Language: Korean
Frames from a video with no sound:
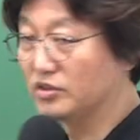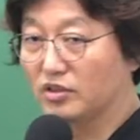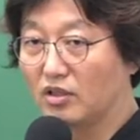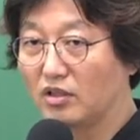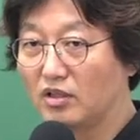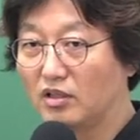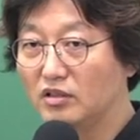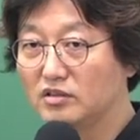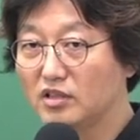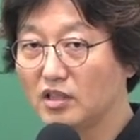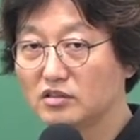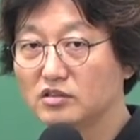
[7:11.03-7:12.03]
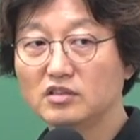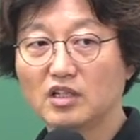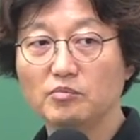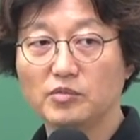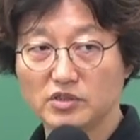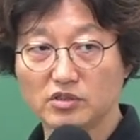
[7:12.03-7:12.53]
면적. 자,
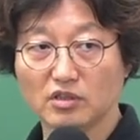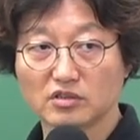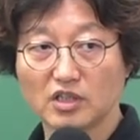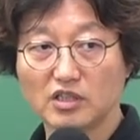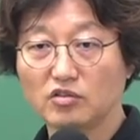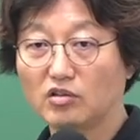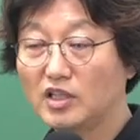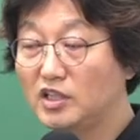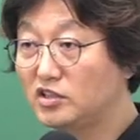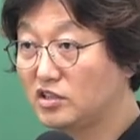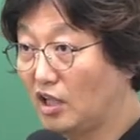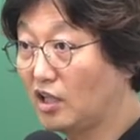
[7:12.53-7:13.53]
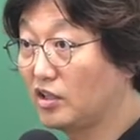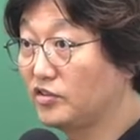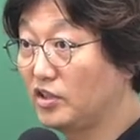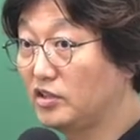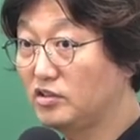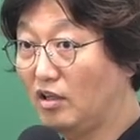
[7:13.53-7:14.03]
증감 면적. 자, 이걸 하나씩 다
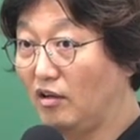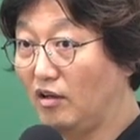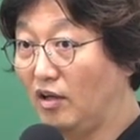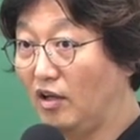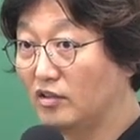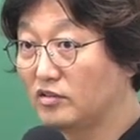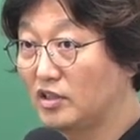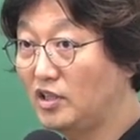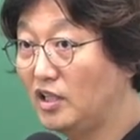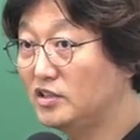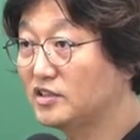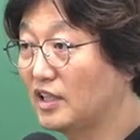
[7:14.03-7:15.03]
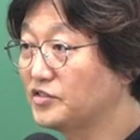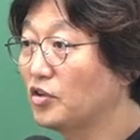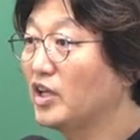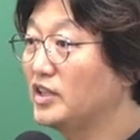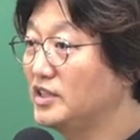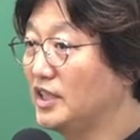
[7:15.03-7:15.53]
계산했죠? 하나씩 다
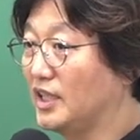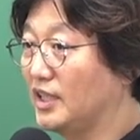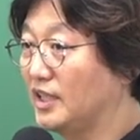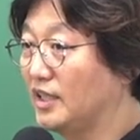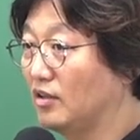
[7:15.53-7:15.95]
썼겠지.